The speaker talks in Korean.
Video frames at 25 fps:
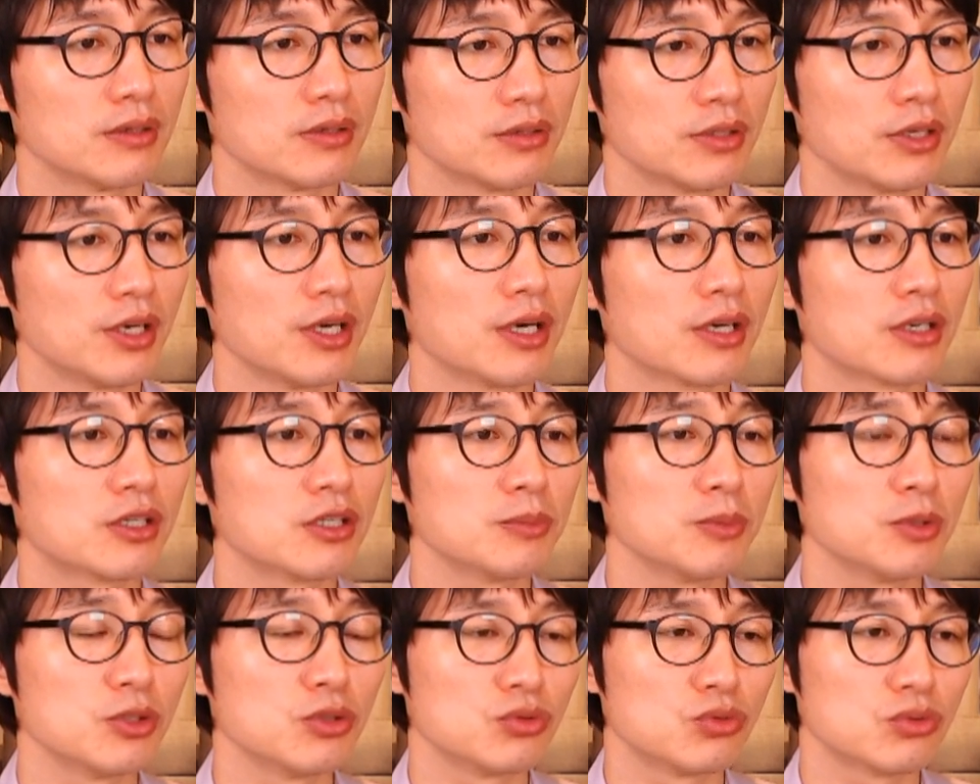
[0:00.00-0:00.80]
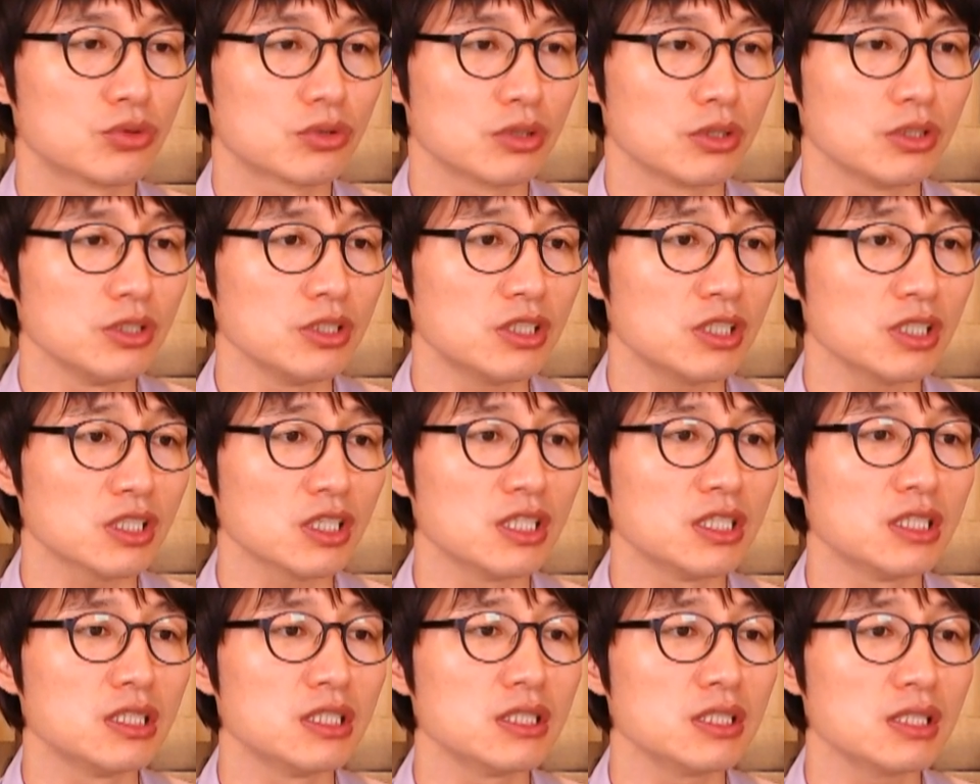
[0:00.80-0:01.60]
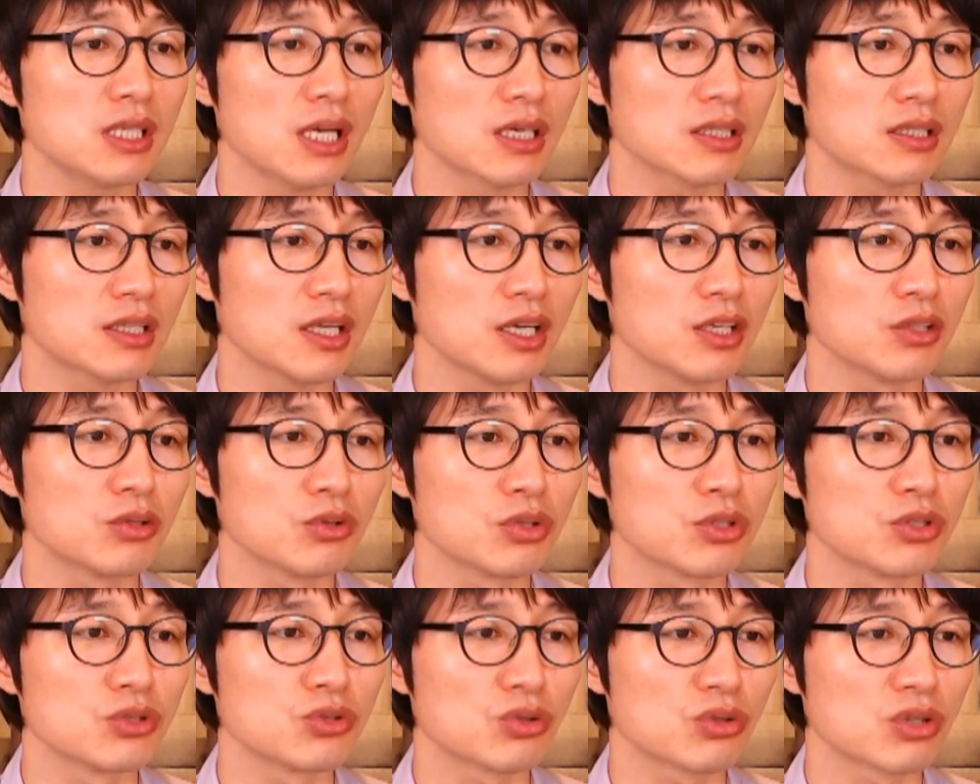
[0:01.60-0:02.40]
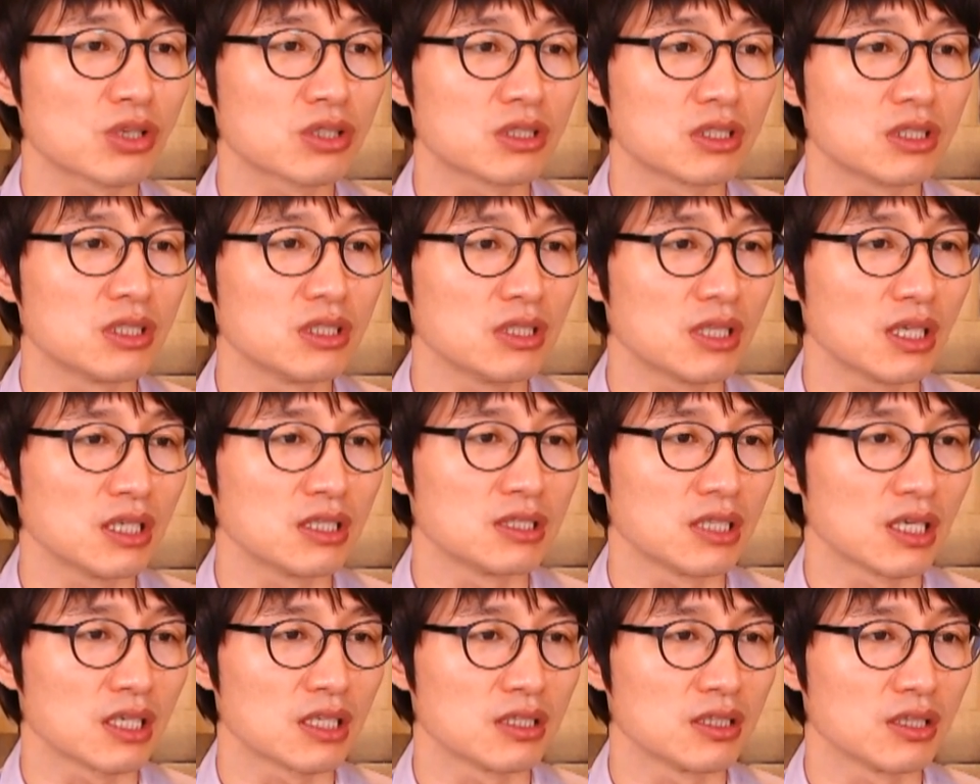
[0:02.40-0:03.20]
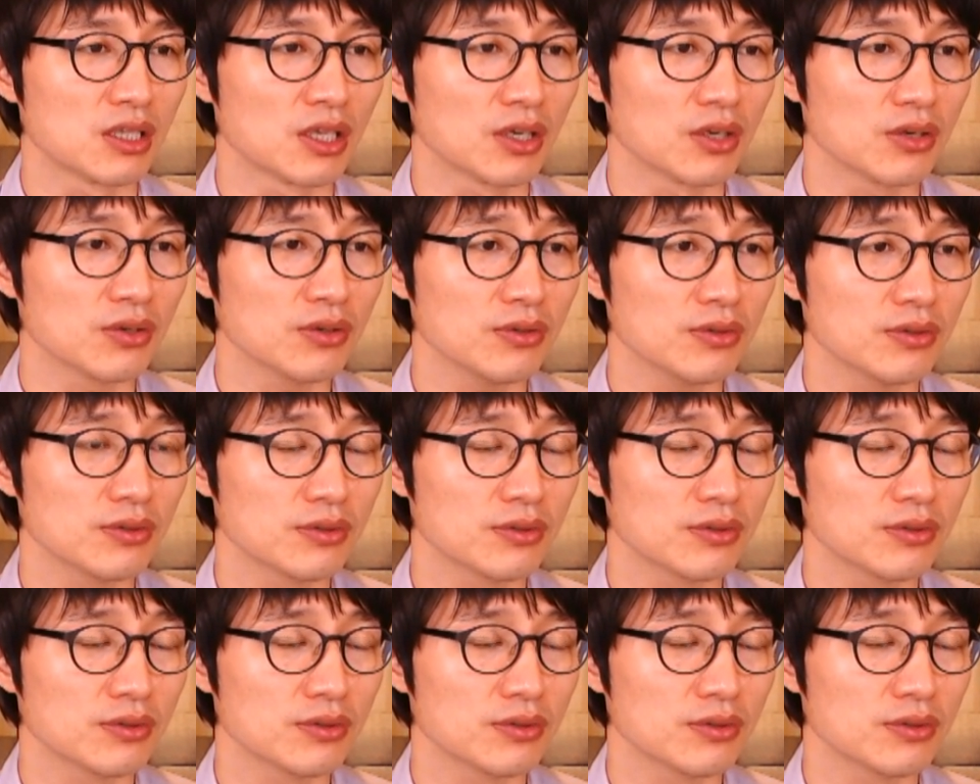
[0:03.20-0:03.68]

예, 그러면 의식이 있는 상태에도 이런 소리가 들린다는 얘기인데요.